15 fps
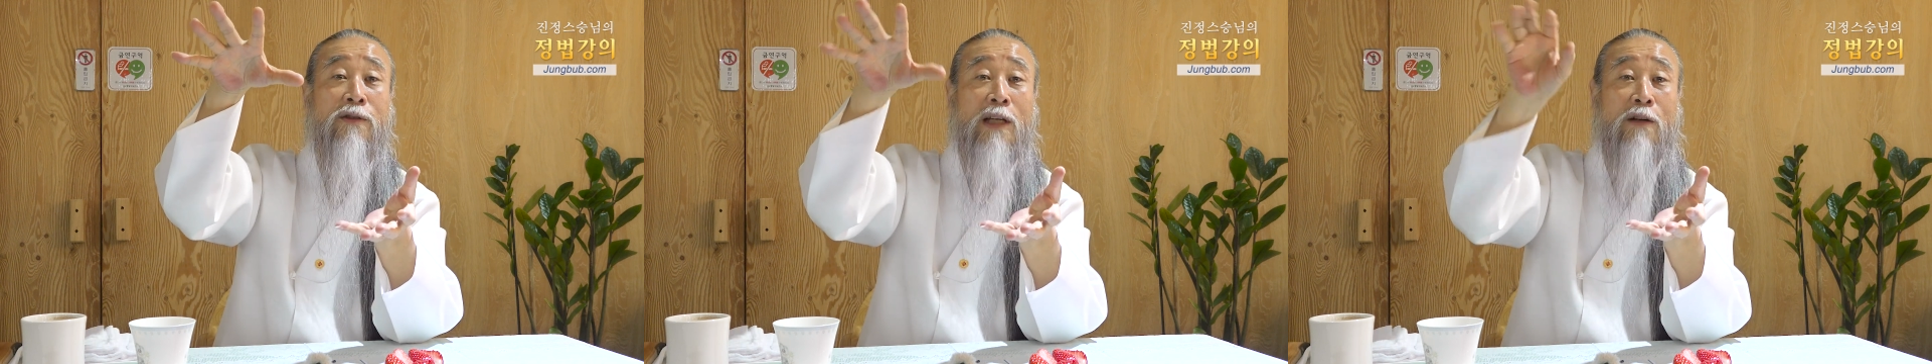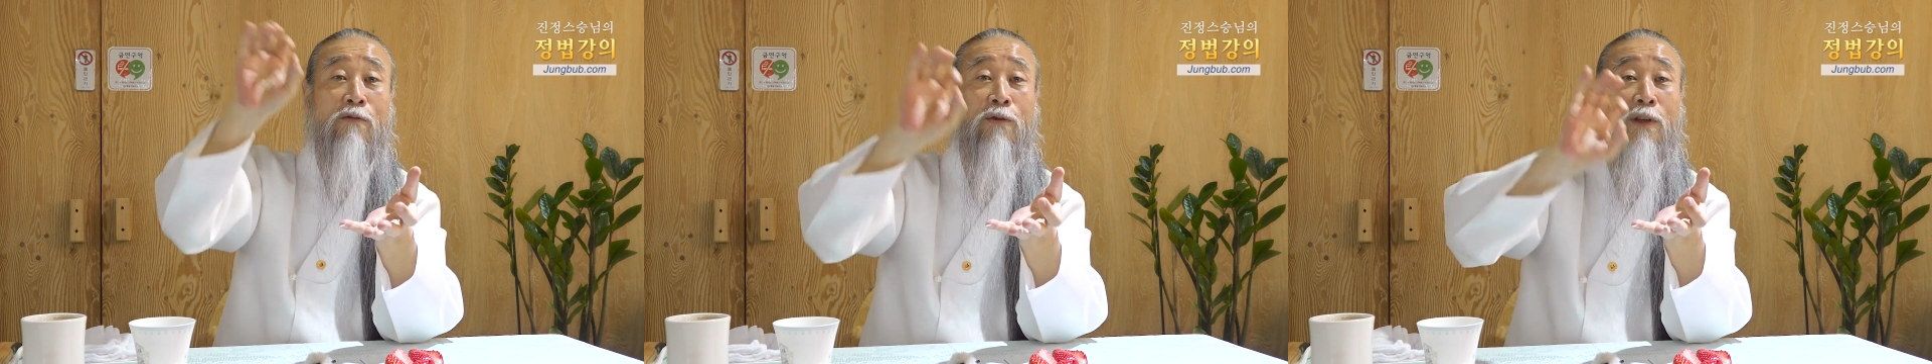
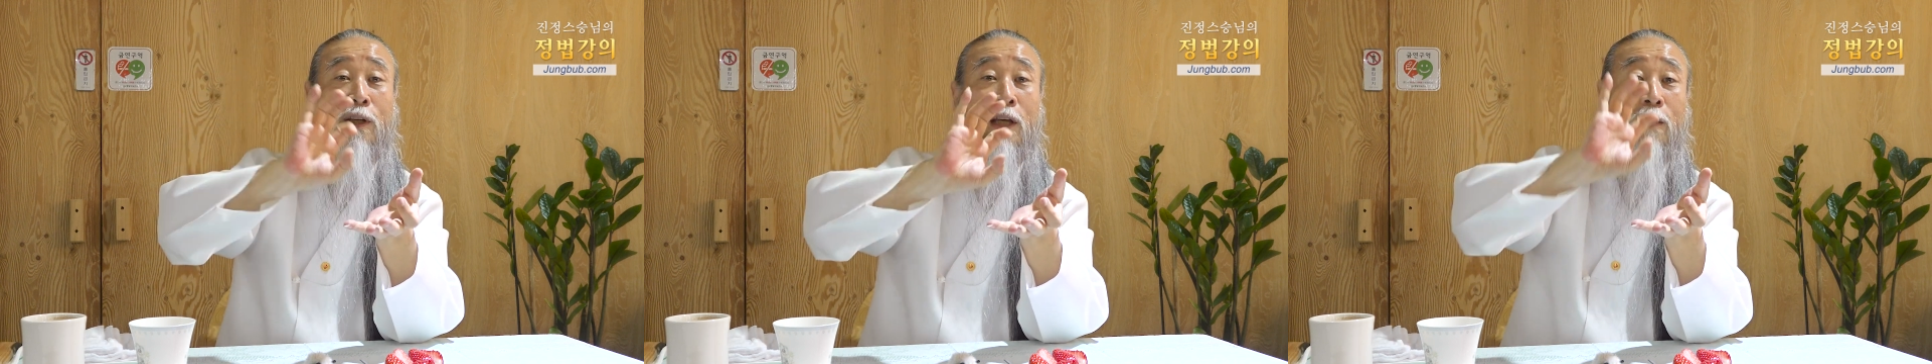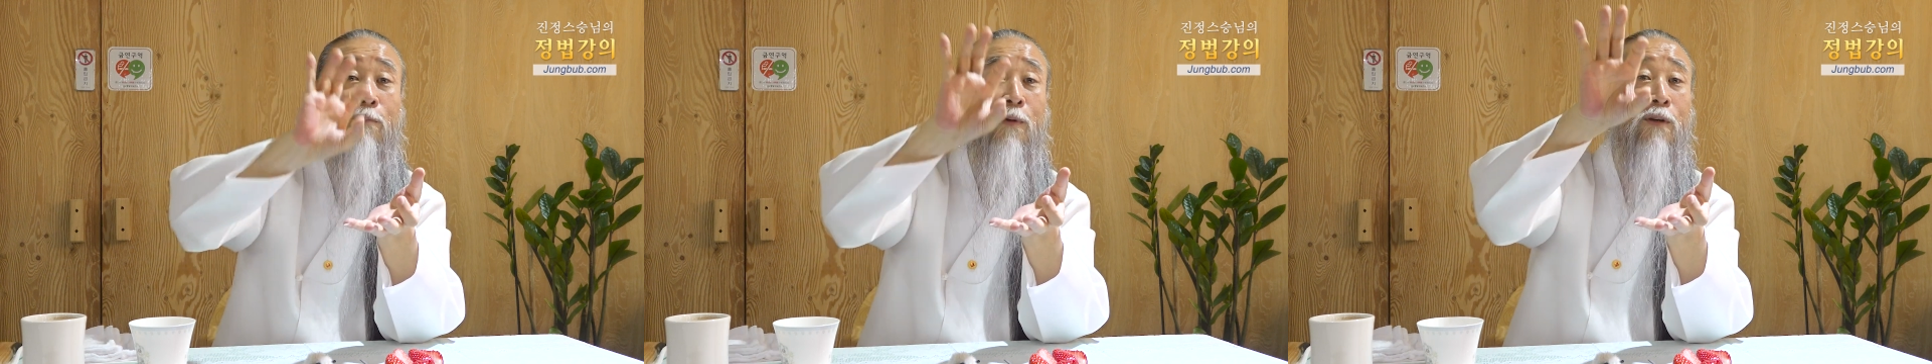자꾸
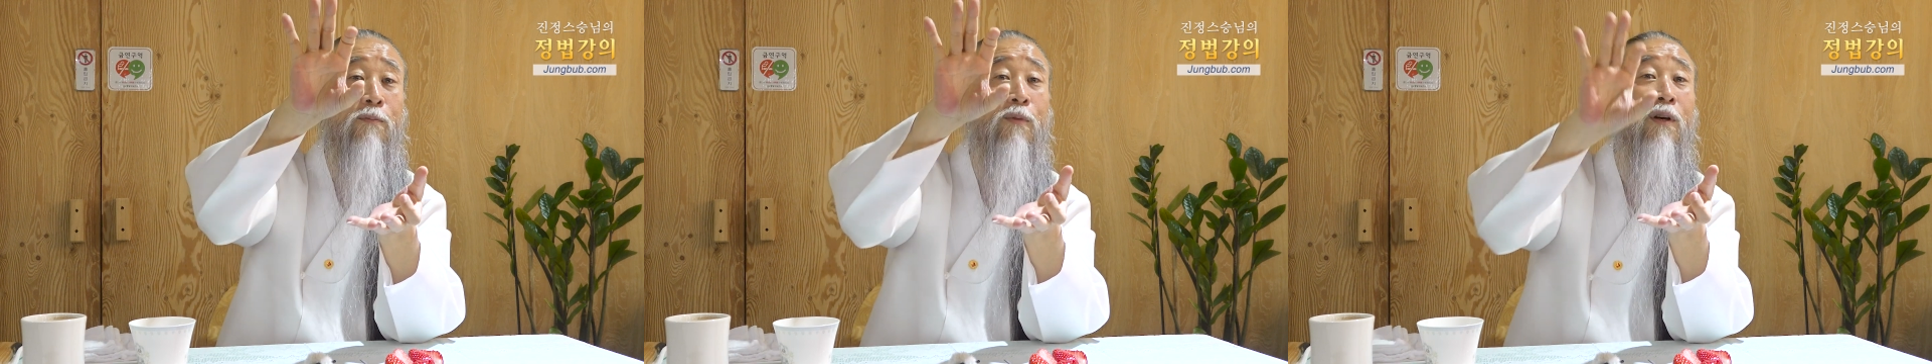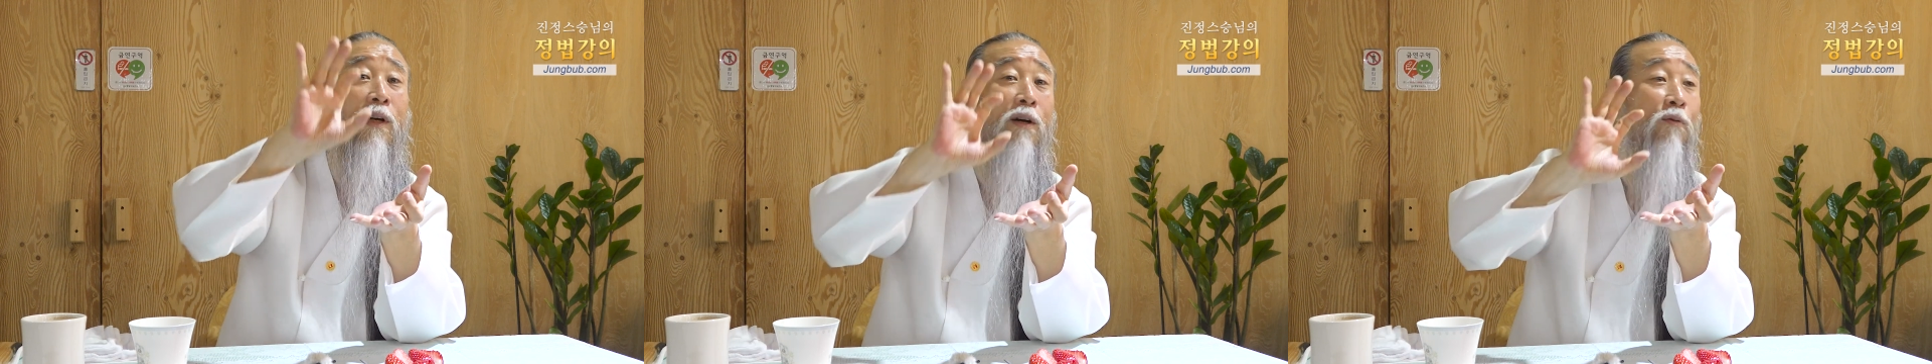이게 뭐
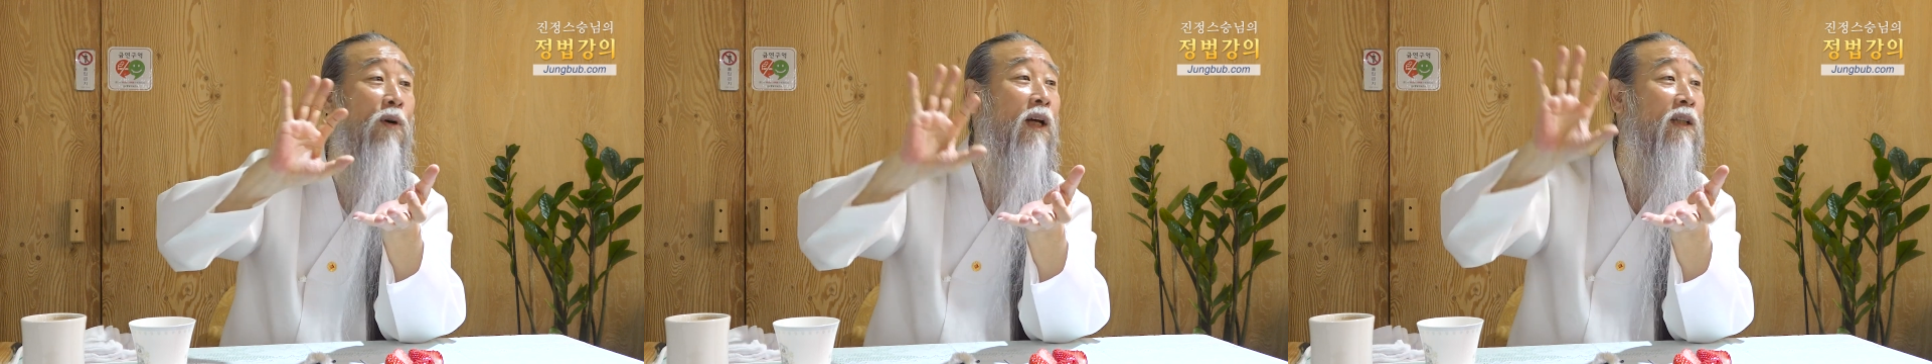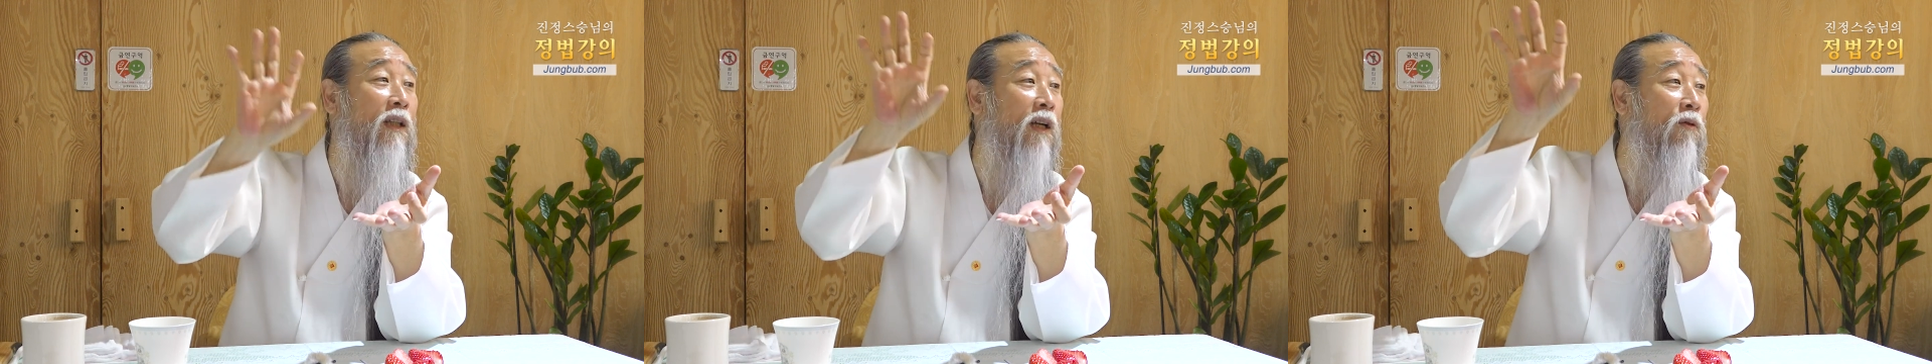뭐라고
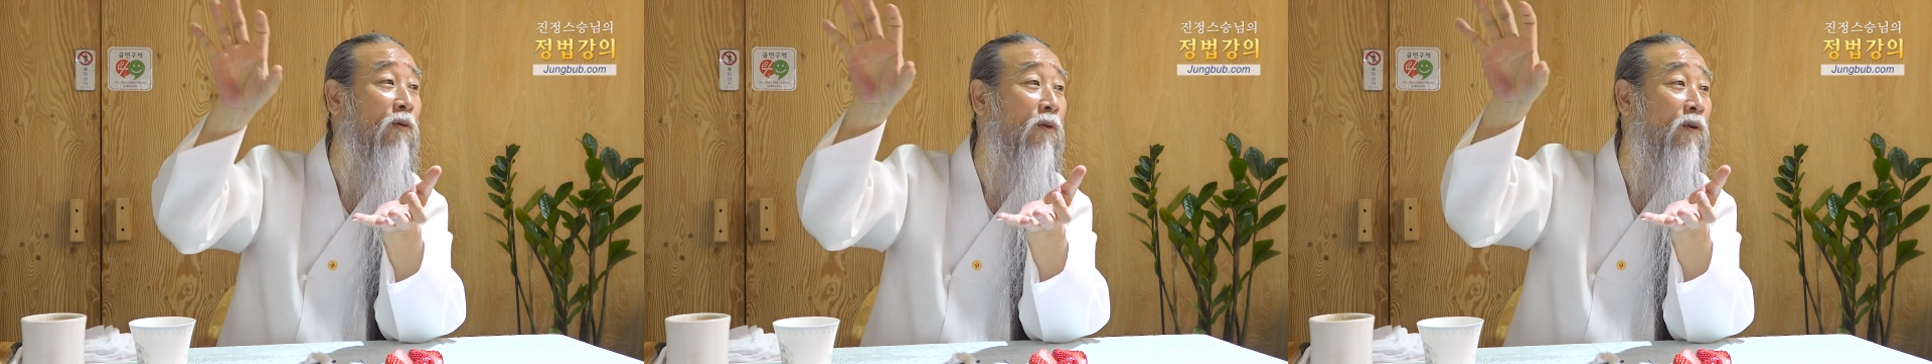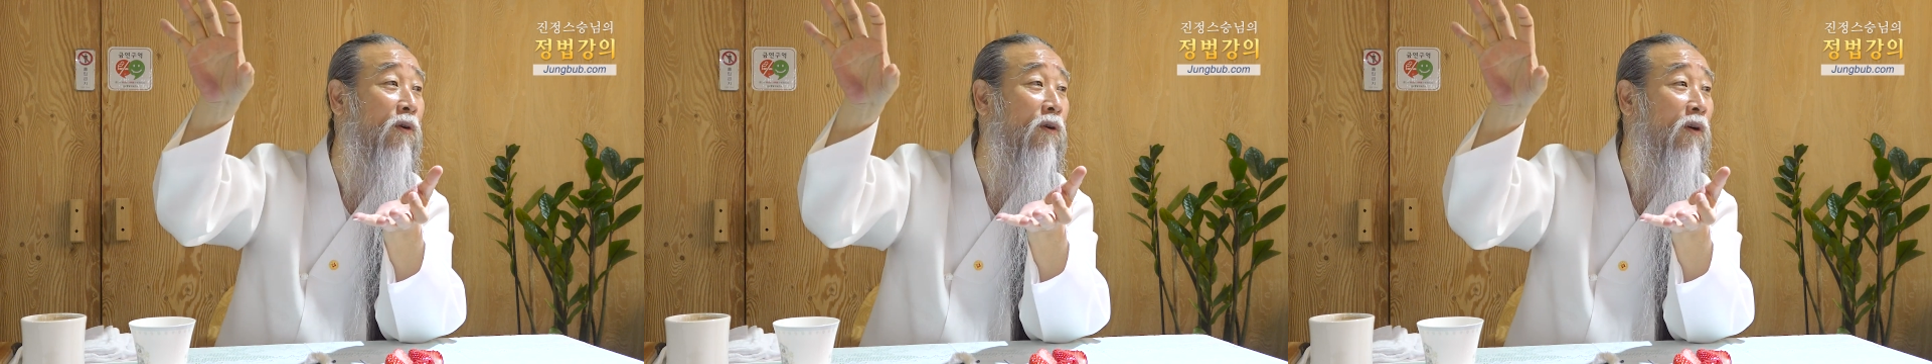
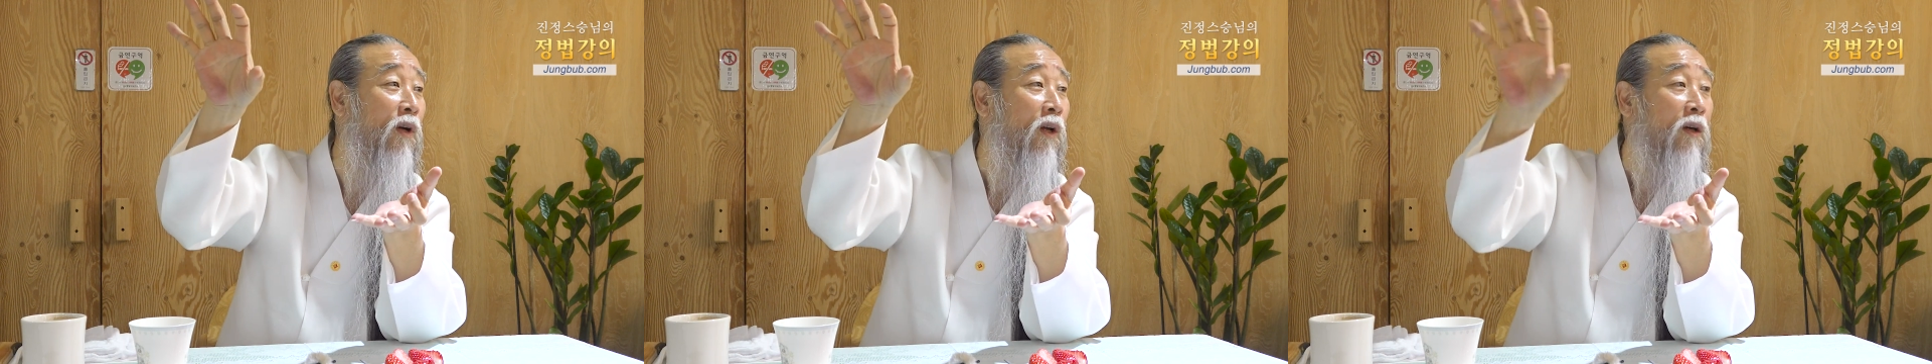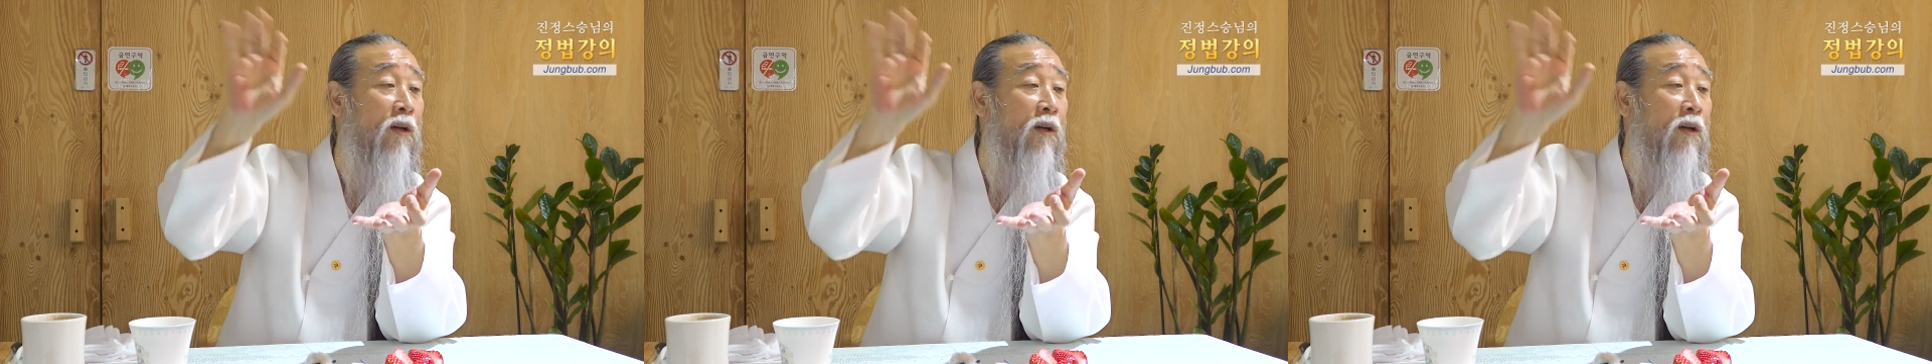한다고.